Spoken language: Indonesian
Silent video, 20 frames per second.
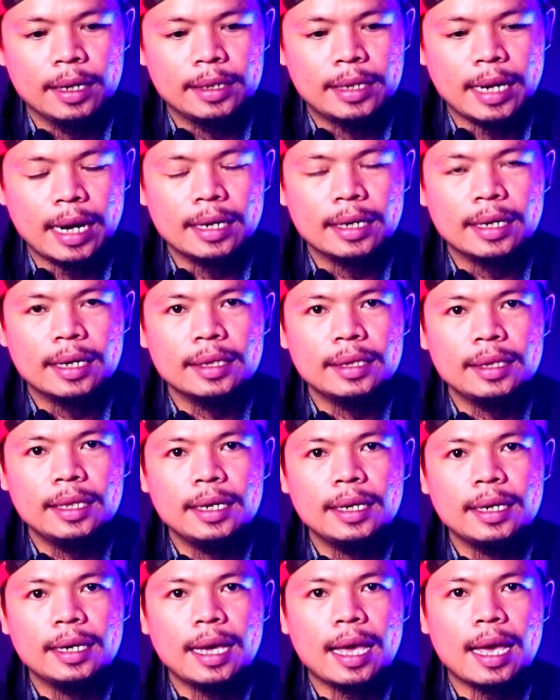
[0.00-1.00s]
Dan
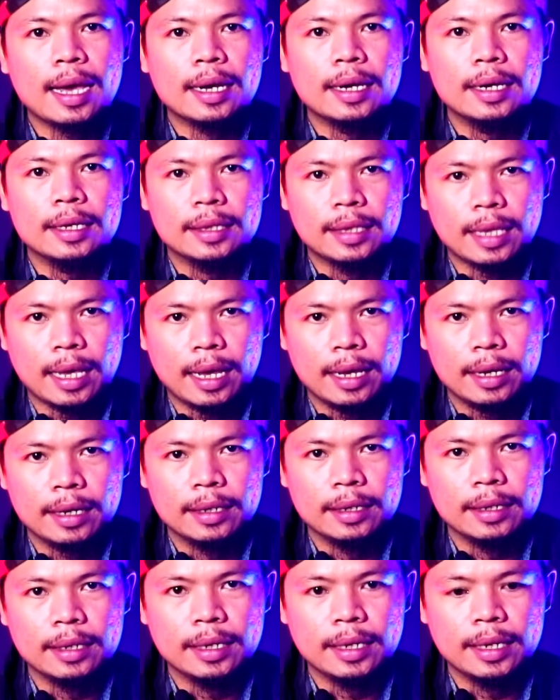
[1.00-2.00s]
ketika kita
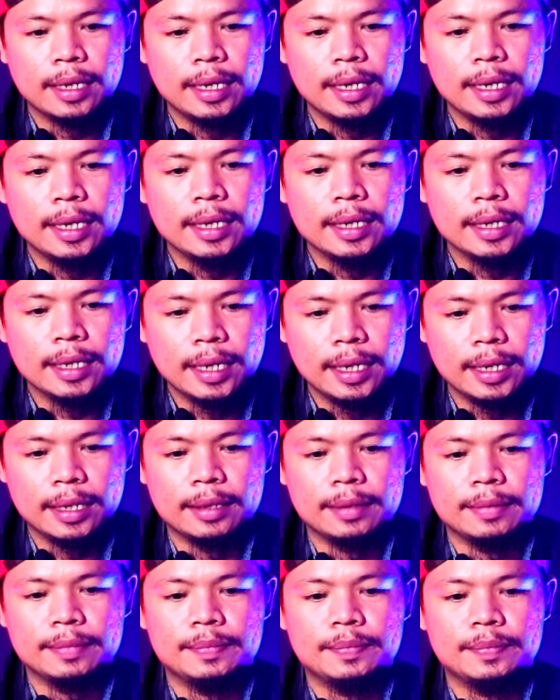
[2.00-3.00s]

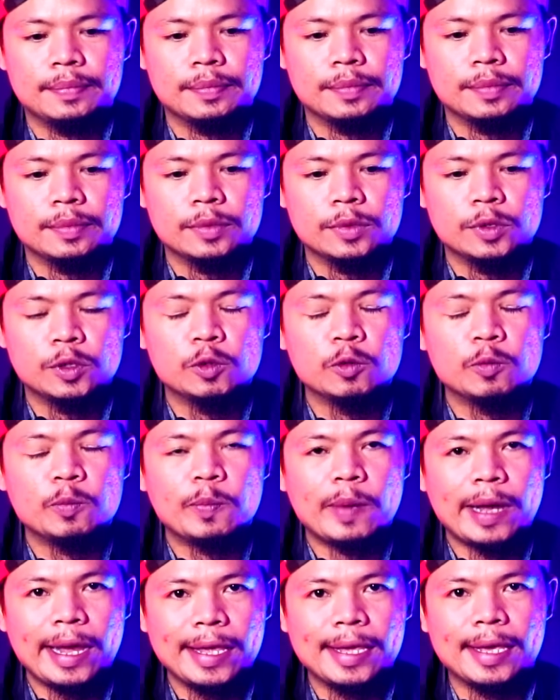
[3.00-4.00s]
ingin
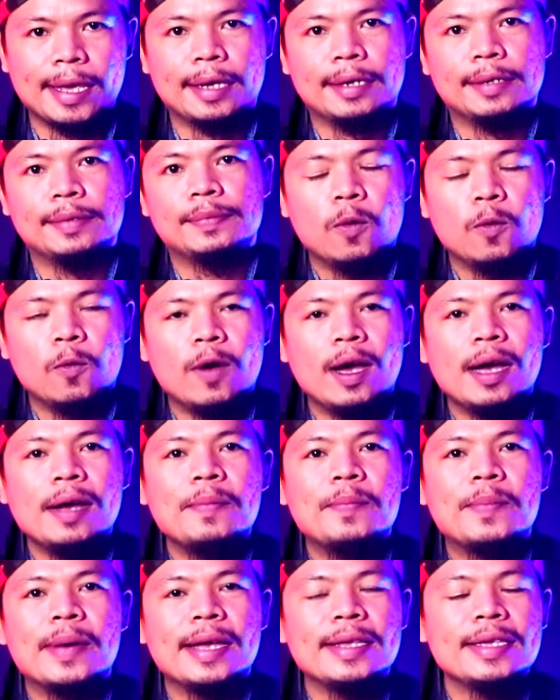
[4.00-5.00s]
supaya
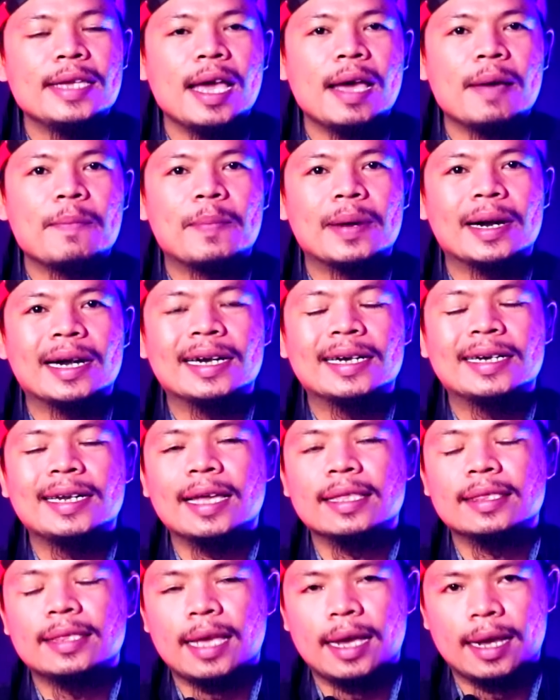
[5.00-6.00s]
uang banyak
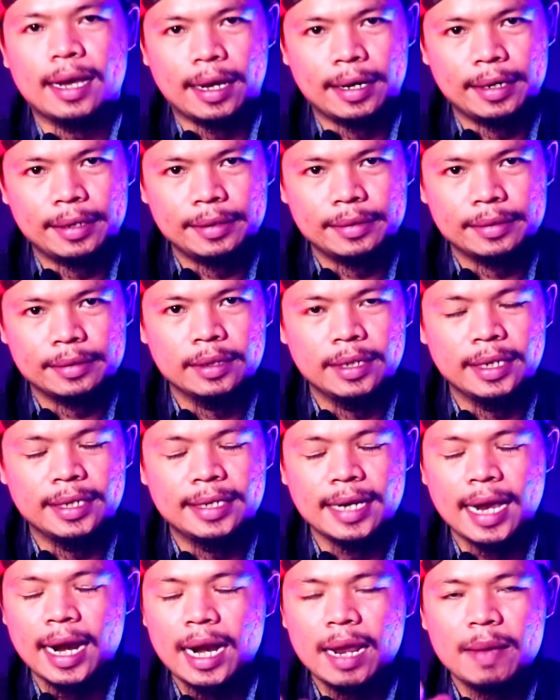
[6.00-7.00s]
berdatangan di
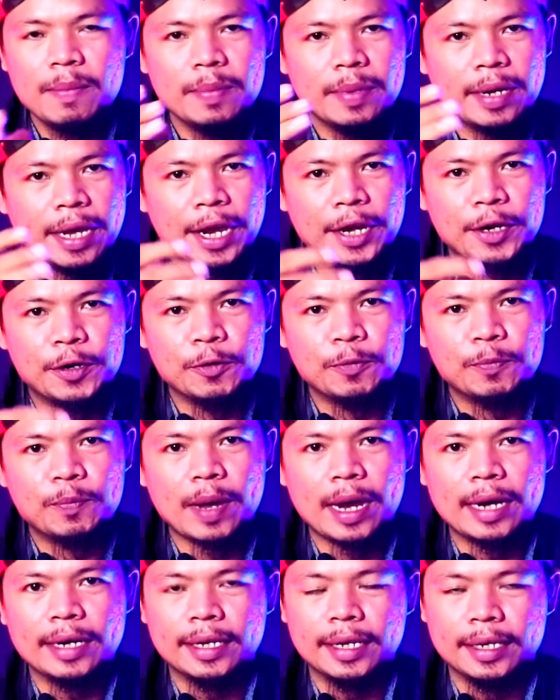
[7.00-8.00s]
dalam
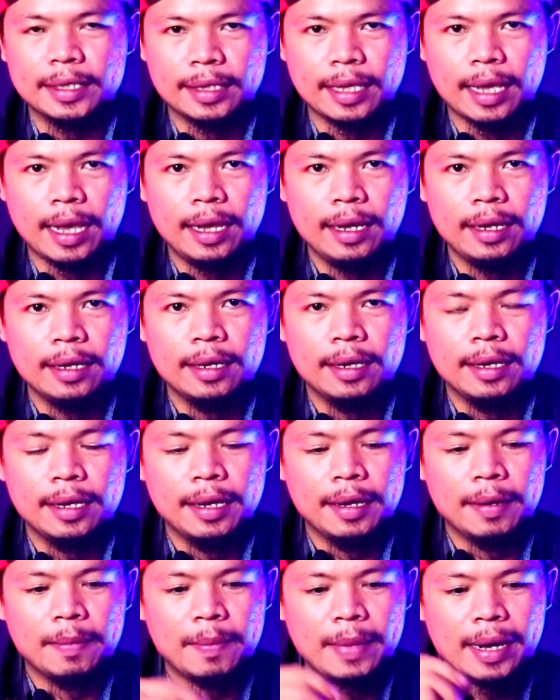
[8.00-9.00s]
kehidupan kita,
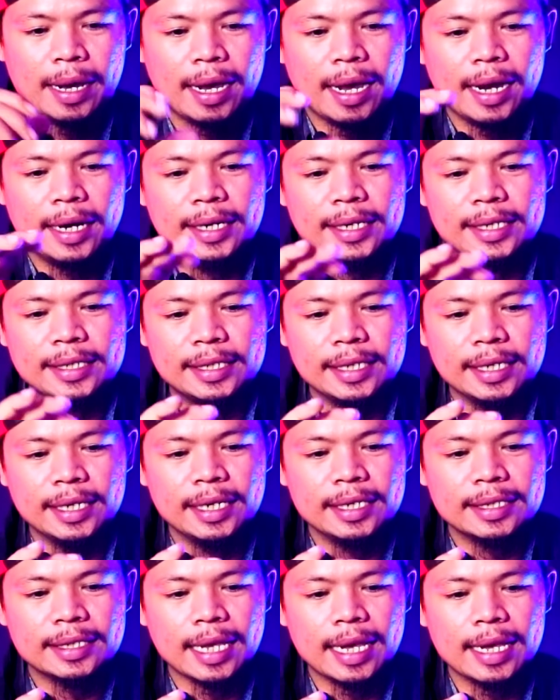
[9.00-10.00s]
maka di
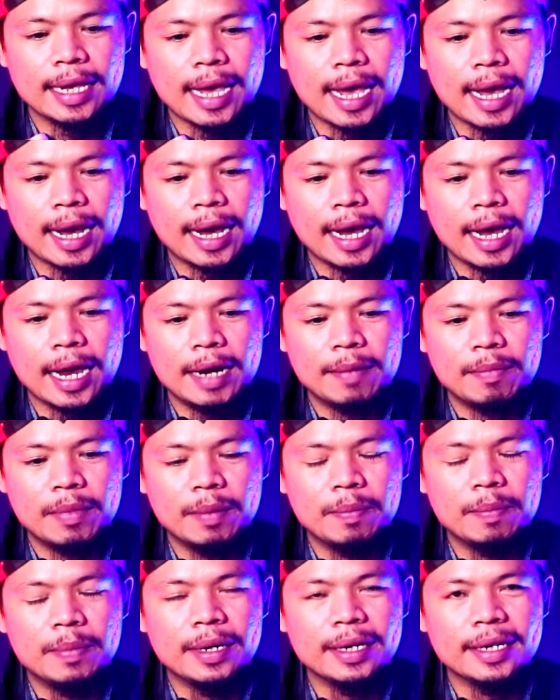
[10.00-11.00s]
sini saya akan
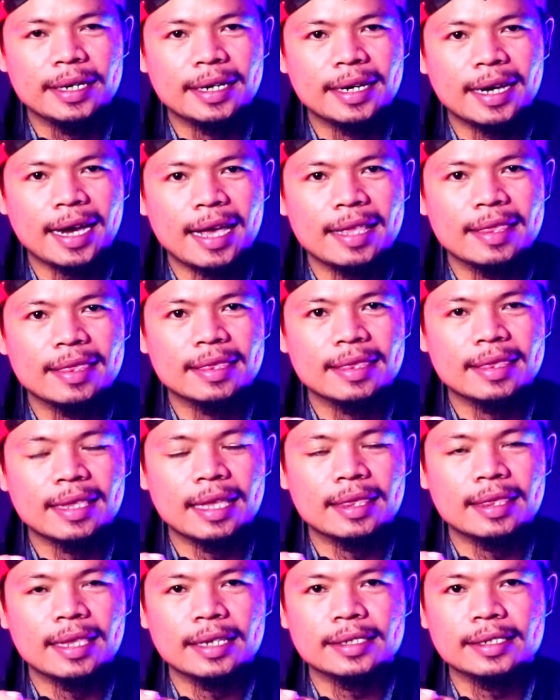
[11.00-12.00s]
memberikan
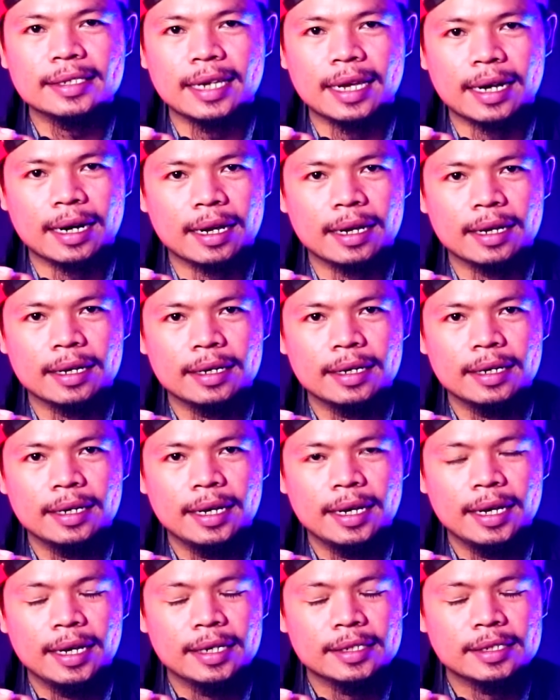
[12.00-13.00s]
tata cara
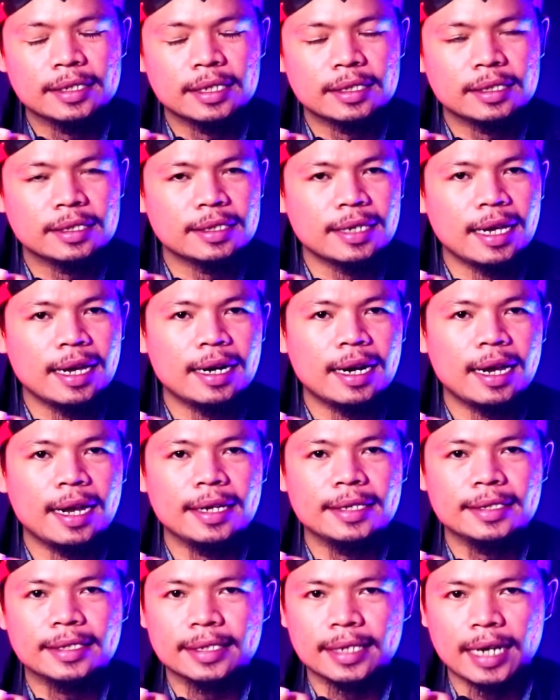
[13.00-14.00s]
secara
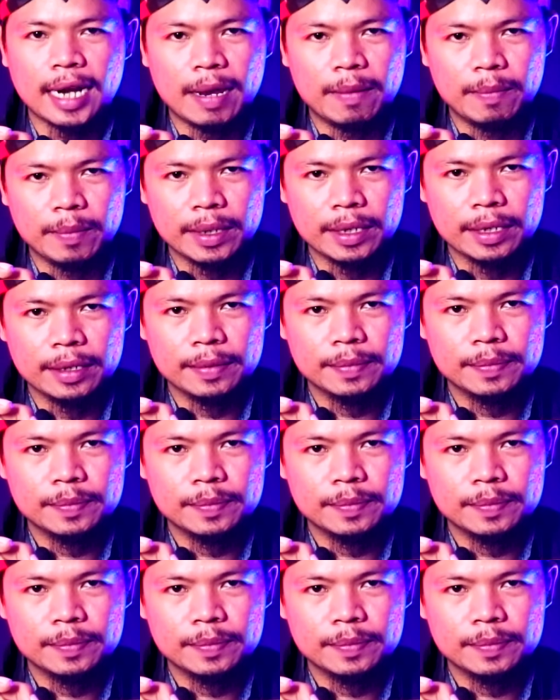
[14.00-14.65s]
Islami